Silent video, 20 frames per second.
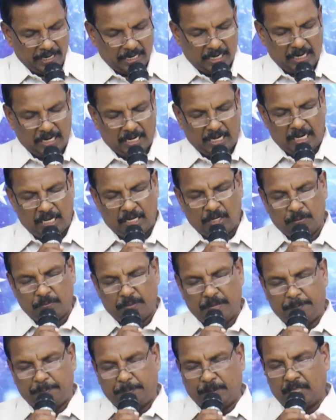எங்கள்
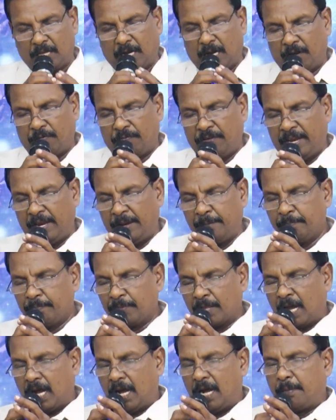அருமை பிதாவே
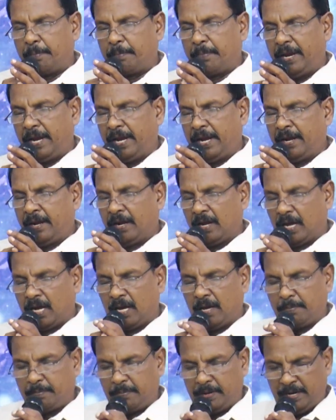ஆமேன்
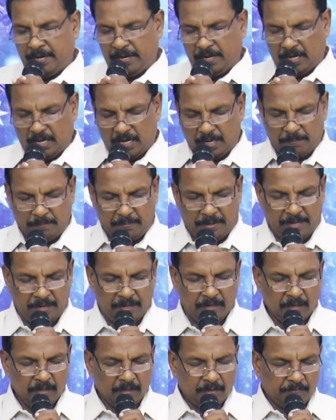ஆமேன் ஆமேன்
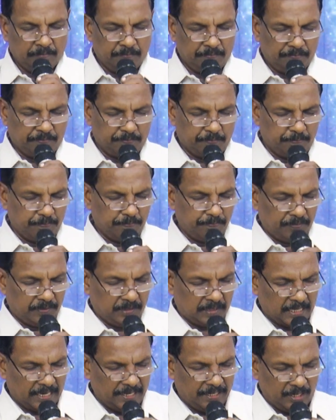
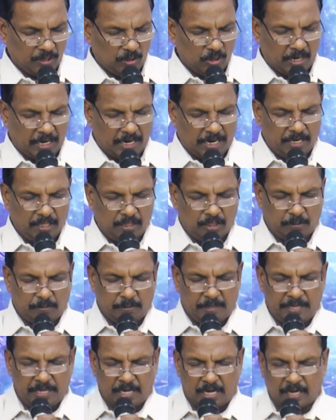தேங்க்யூ லாட்
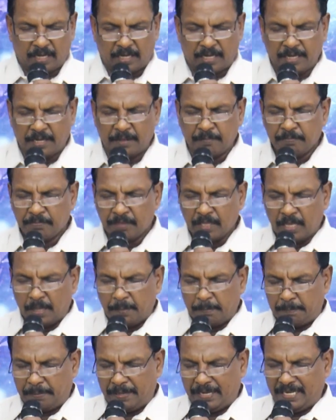அடுத்தபடியாக
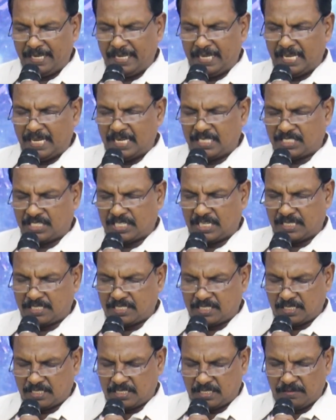பெனியல்
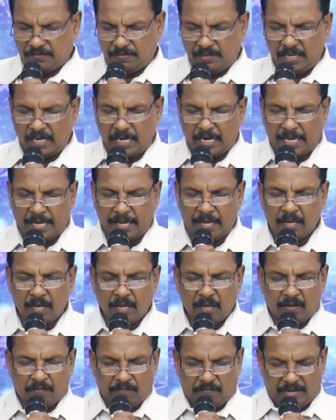சர்ச் டிவியில்
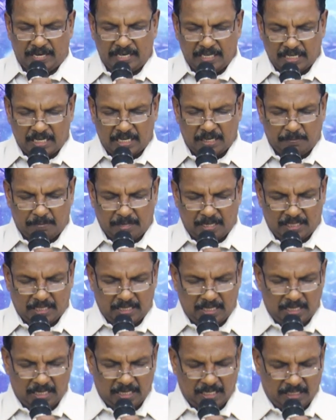வருகிற
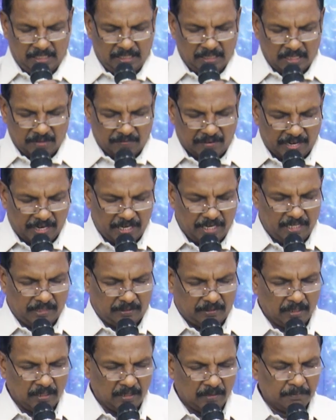மாதங்கள் அது இந்த
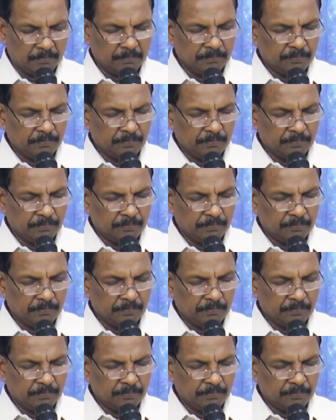வருடத்தின்